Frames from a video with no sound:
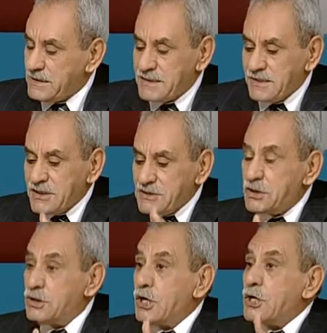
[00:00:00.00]

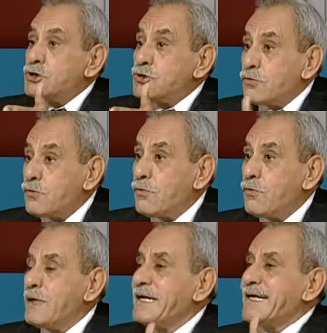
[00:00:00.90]
ستزيد
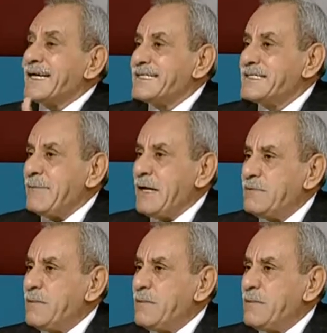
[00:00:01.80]
الشروخ والانقسامات